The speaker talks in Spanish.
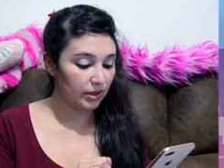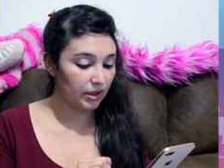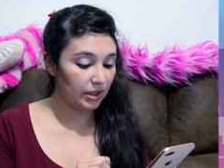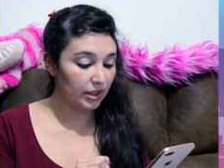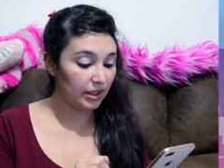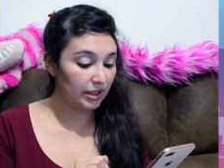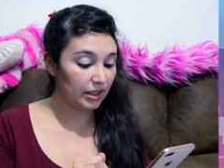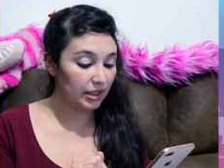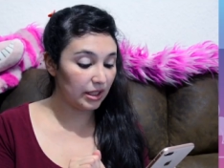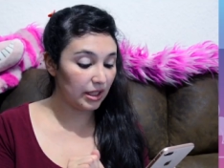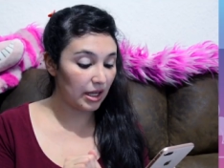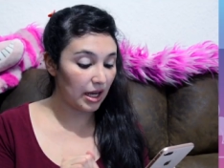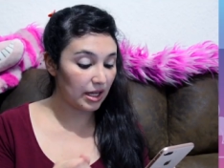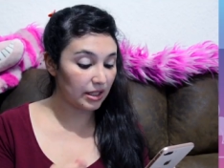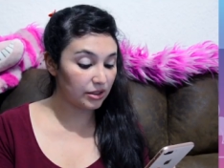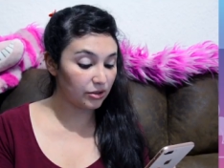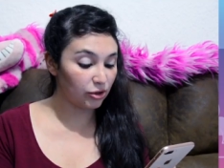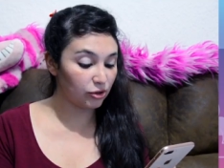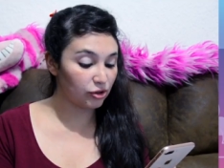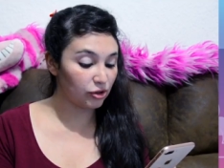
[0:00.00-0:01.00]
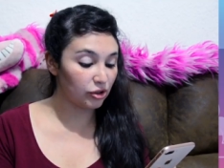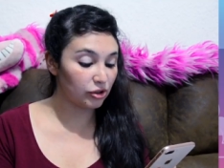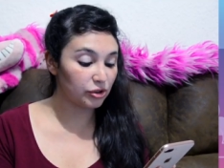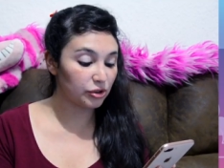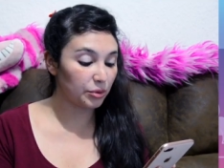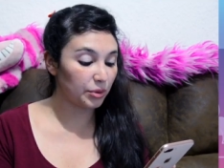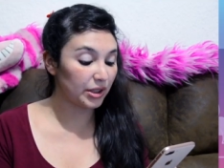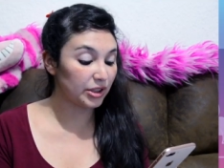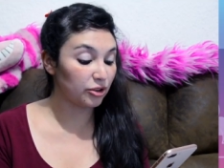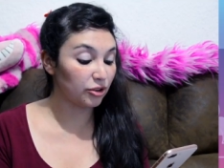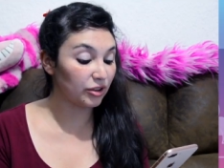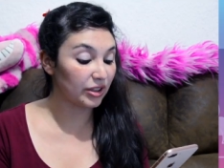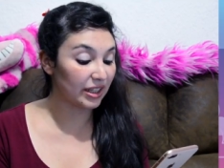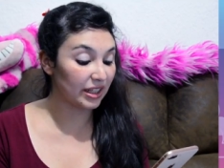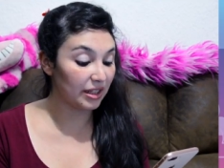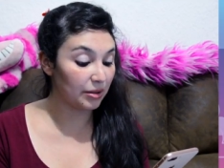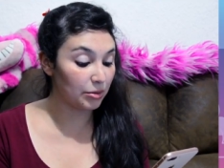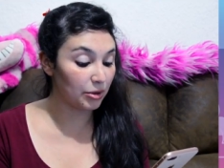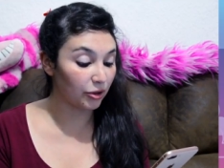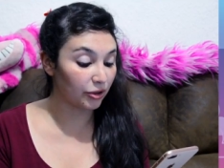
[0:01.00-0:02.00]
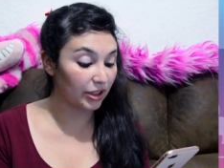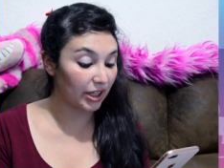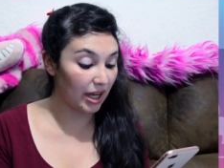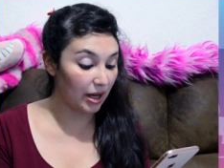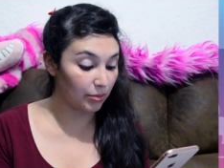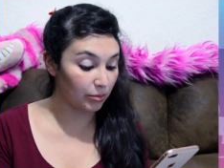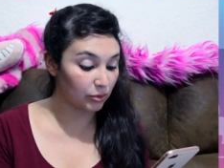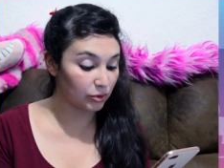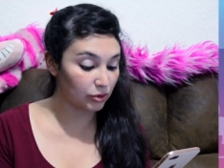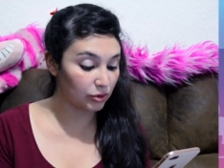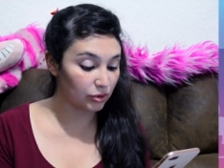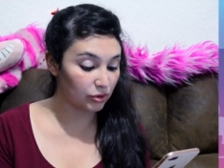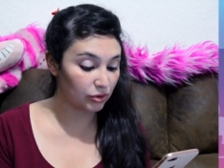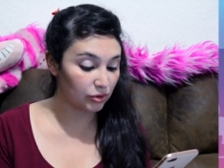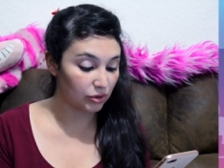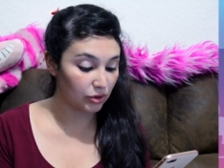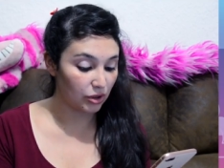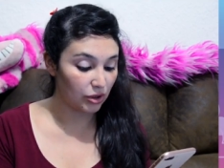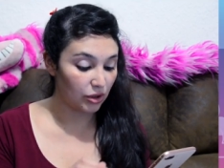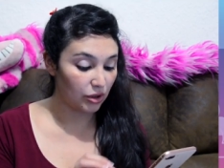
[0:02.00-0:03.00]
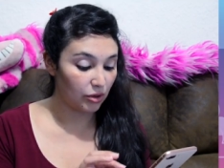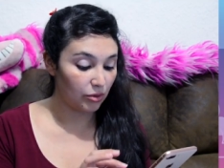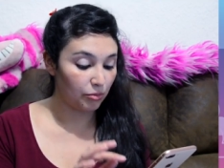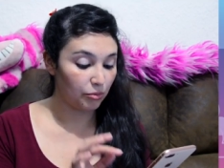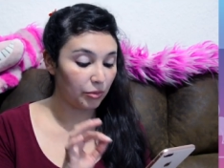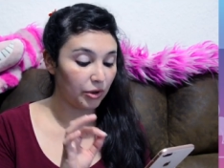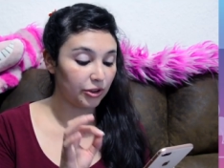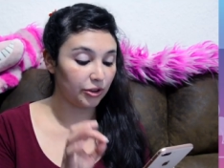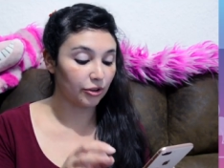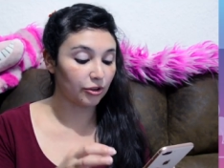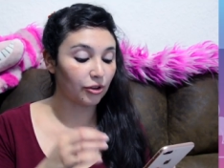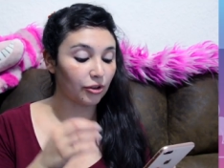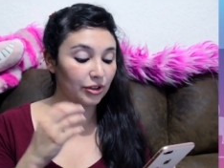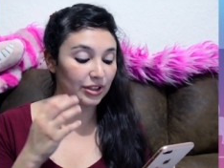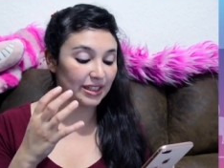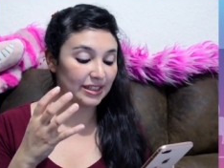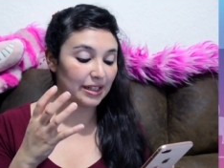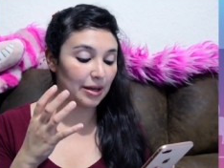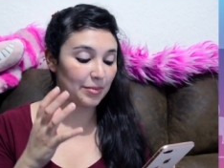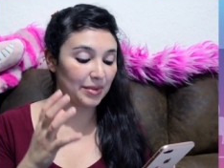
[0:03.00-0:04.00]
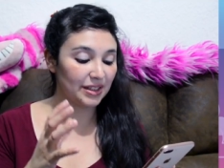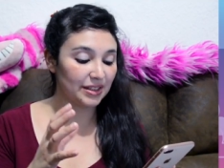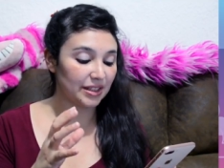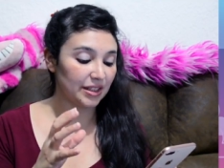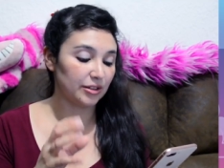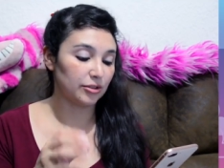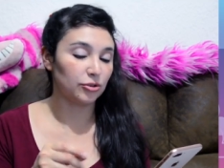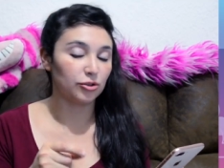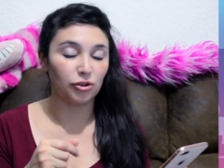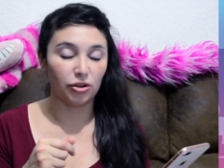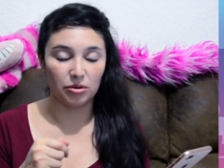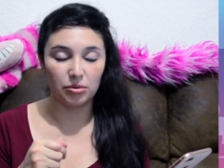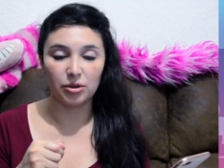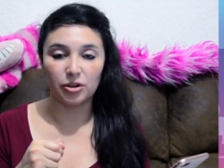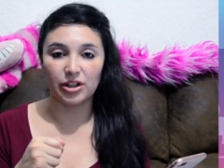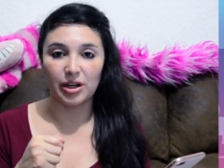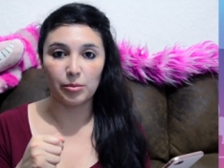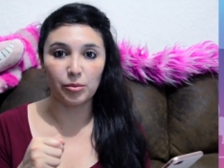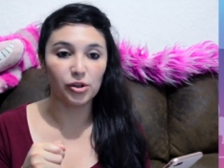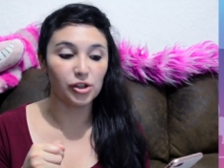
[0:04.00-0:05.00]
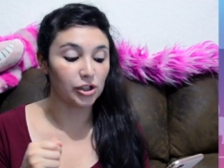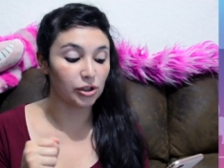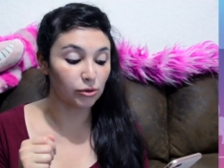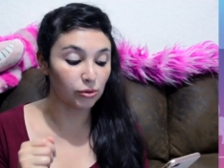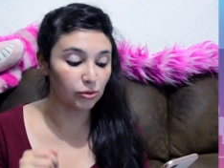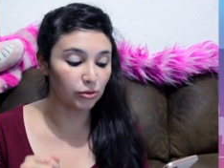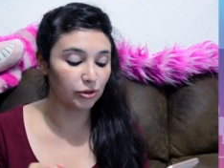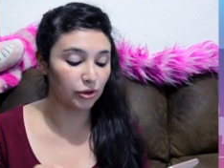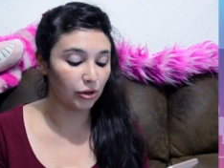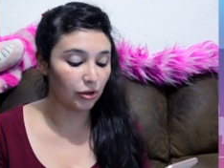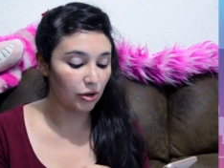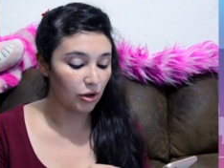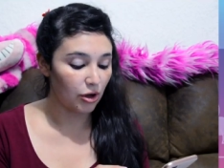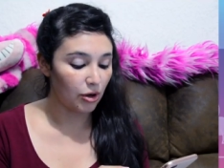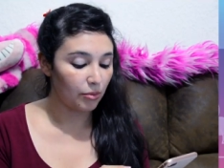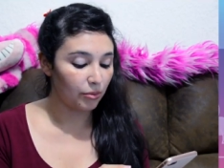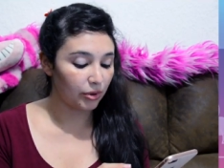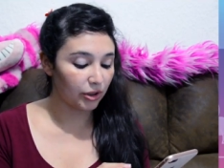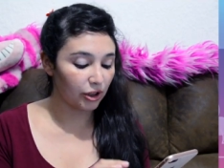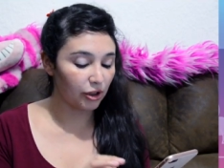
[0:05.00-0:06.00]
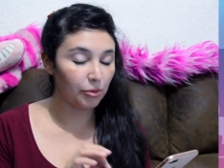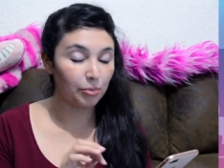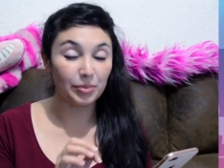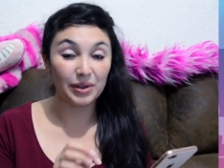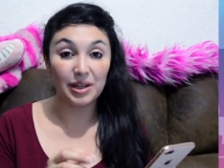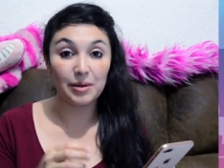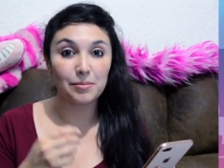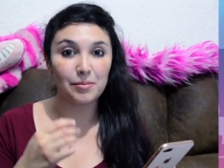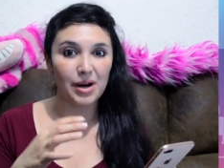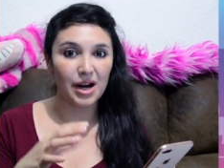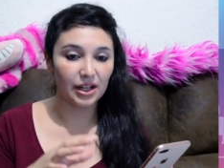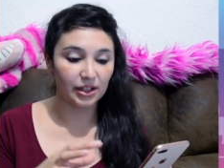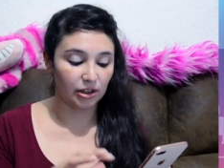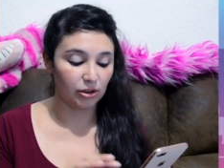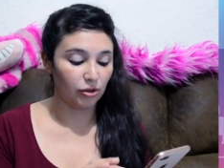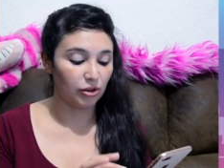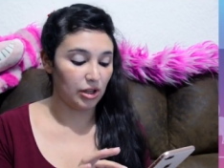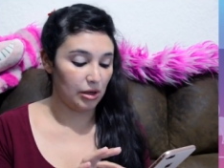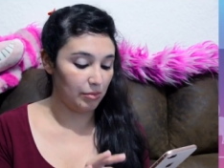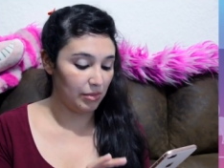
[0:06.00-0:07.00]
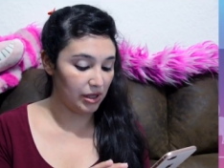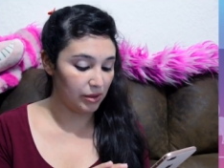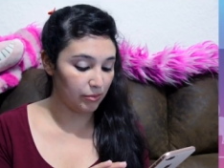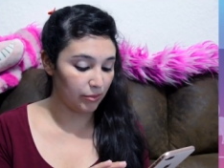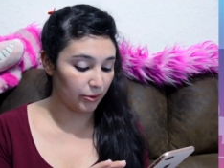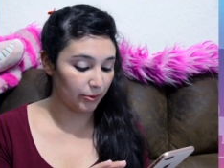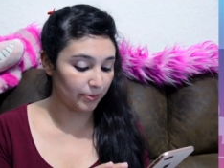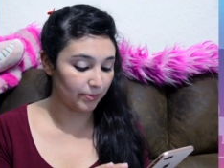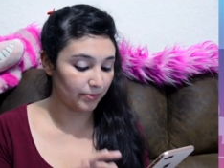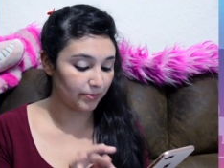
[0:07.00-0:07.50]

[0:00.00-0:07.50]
y a estos son los objetos que desbloqueamos. Bueno, concretamente no desbloqueamos ninguno porque nos piden varios del mismo.